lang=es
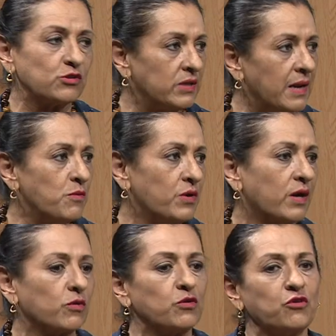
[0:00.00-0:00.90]
de la mujer,
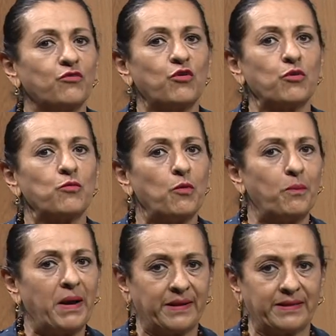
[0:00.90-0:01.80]
cuando yo formo
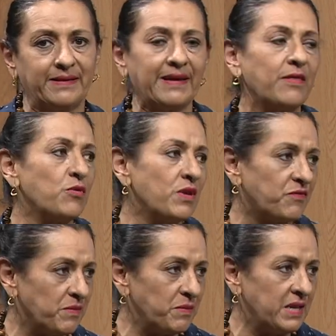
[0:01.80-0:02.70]
parte ya de una
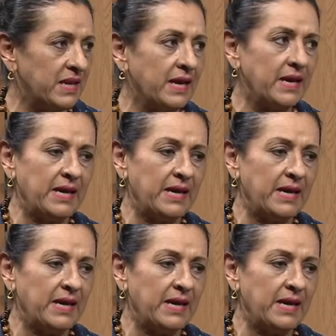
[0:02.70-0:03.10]
familia,